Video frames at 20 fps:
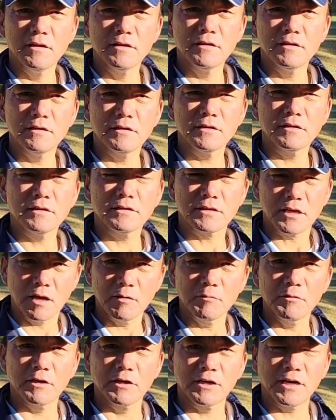寒い
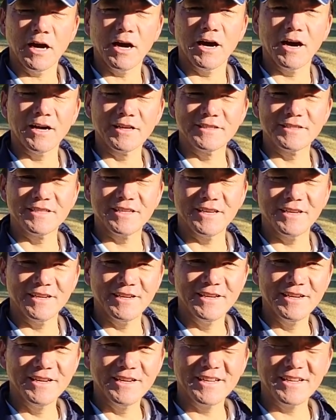寒い風
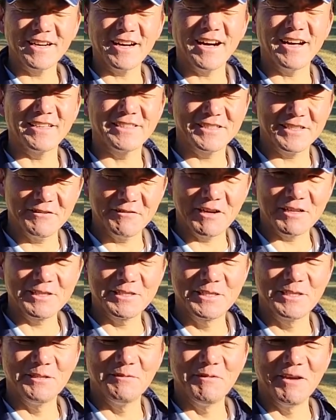風は
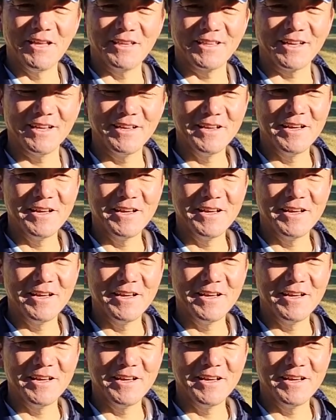冷たい